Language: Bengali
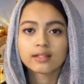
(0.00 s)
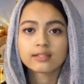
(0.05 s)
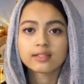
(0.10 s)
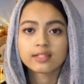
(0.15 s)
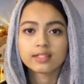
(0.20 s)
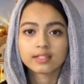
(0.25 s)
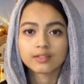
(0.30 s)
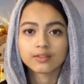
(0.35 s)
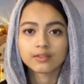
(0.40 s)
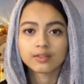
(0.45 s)

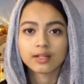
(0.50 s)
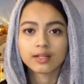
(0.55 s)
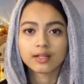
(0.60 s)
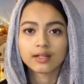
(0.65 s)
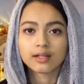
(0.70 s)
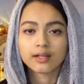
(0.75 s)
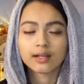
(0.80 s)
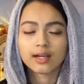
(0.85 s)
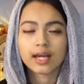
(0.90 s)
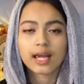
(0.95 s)
শিশুটা
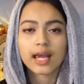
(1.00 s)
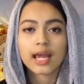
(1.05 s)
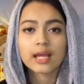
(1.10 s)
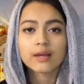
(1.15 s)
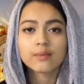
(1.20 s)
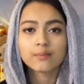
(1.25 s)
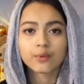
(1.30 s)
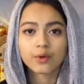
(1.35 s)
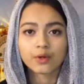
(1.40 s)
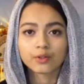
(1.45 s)

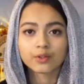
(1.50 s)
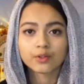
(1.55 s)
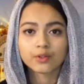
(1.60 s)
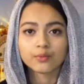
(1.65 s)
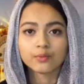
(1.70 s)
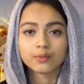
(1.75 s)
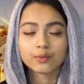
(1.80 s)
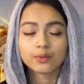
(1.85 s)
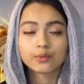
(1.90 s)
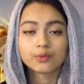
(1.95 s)
এই প্রথম
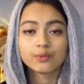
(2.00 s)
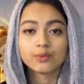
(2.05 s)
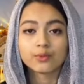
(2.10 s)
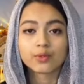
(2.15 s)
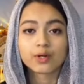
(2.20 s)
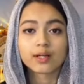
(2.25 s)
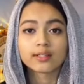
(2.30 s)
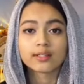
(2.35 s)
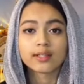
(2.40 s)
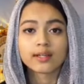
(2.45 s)
কোনো
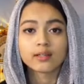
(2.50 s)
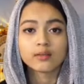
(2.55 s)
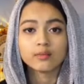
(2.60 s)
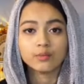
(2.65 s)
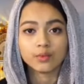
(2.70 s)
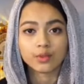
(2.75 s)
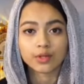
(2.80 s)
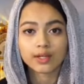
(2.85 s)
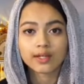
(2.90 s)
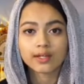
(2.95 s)
দোকানদারের
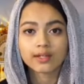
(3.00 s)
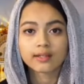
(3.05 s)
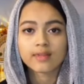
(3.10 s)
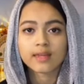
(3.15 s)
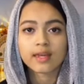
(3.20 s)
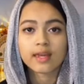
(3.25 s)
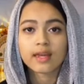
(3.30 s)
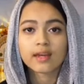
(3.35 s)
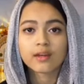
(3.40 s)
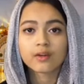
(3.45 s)
মুখে
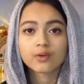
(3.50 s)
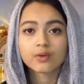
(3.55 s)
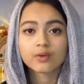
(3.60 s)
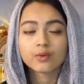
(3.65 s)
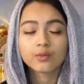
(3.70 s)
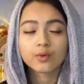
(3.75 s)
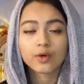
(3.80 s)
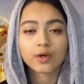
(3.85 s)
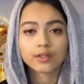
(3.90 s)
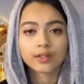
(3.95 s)
এরকম
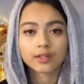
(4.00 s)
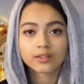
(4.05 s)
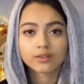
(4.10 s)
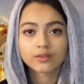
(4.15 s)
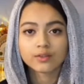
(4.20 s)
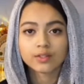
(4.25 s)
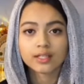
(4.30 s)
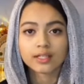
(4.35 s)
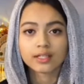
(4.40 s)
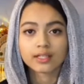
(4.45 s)
কথা
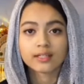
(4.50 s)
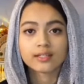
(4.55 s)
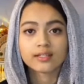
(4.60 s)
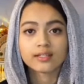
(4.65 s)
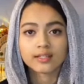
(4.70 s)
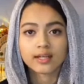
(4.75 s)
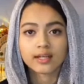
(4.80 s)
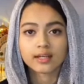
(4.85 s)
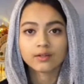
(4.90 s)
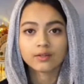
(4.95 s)
শুনে
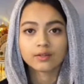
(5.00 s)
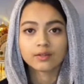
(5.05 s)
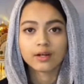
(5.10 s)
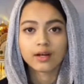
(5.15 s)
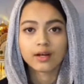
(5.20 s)
যেন